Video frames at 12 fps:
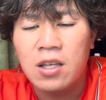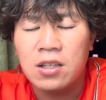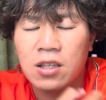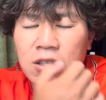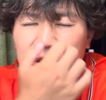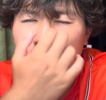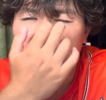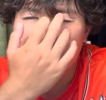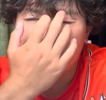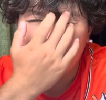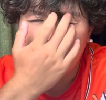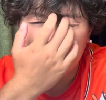なんかそ
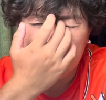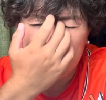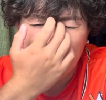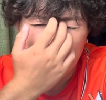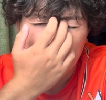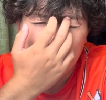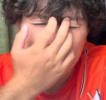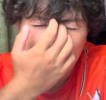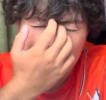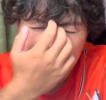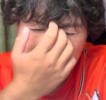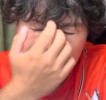のね、ピッチャーの
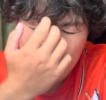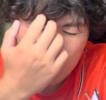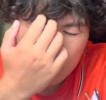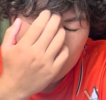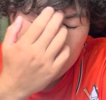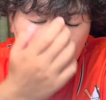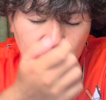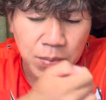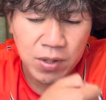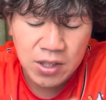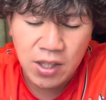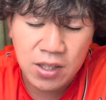メンタルとか的にもやっぱ
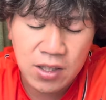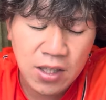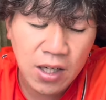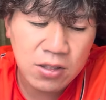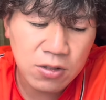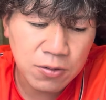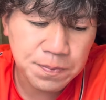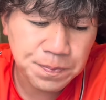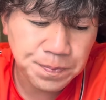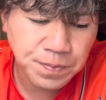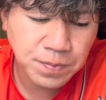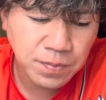りね、意外と
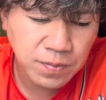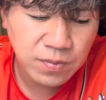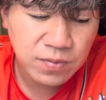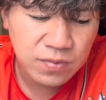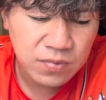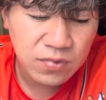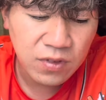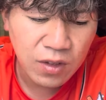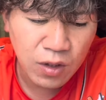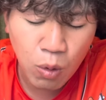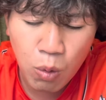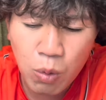
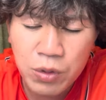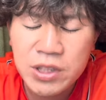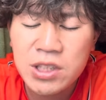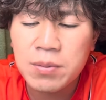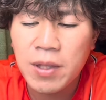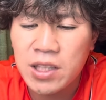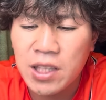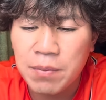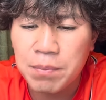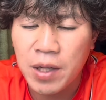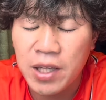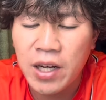ここ一番で
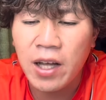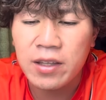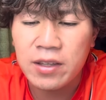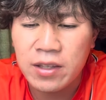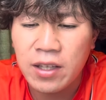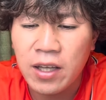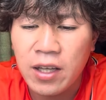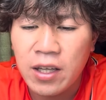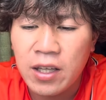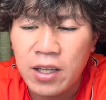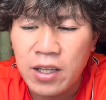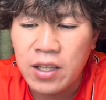やっぱエラーって、
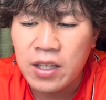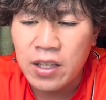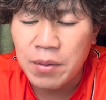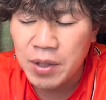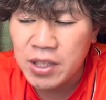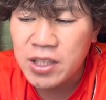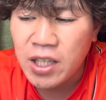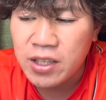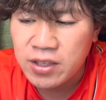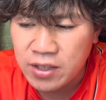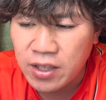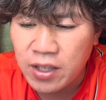やっぱ痛い
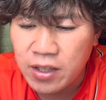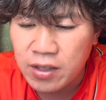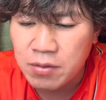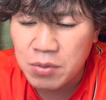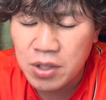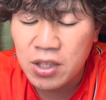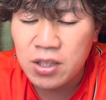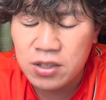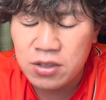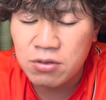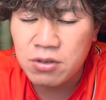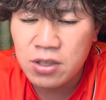んで、まあだからね、
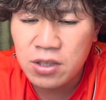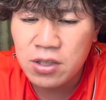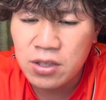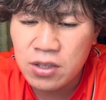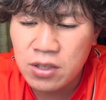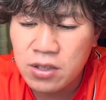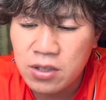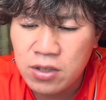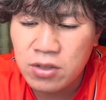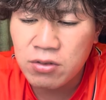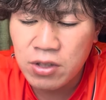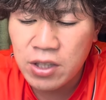それ
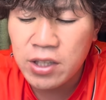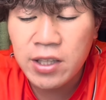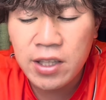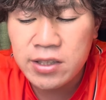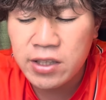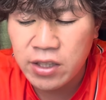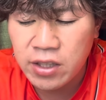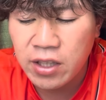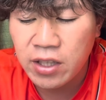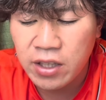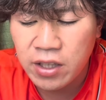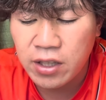をね、言い出したら
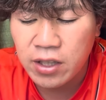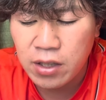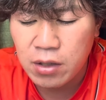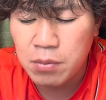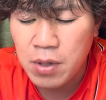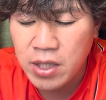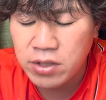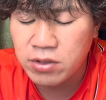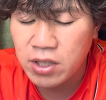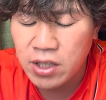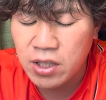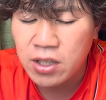ね、まあ言っ
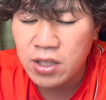たら、